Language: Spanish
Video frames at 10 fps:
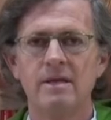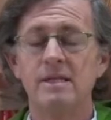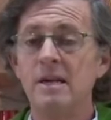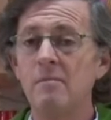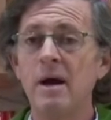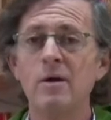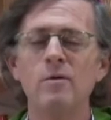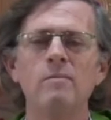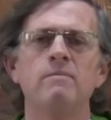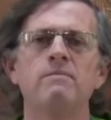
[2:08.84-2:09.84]
Sin
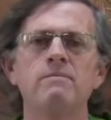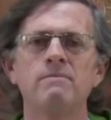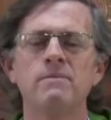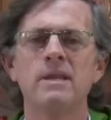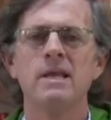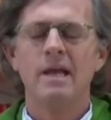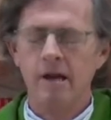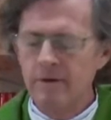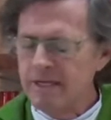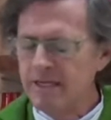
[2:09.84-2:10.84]
embargo,
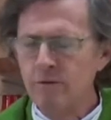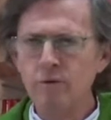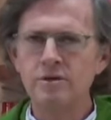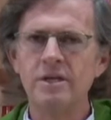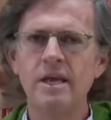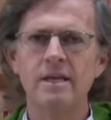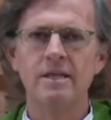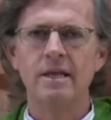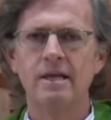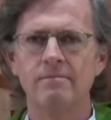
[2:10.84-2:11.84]
el versículo
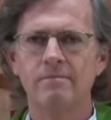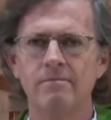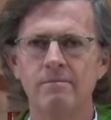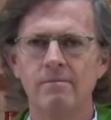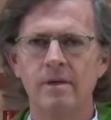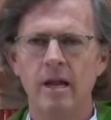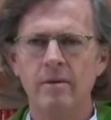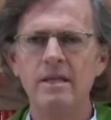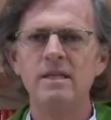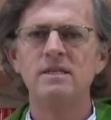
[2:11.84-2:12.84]
siguiente, el
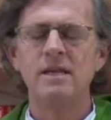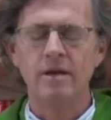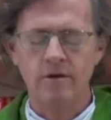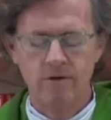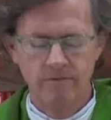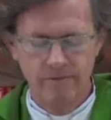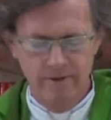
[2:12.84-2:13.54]
25,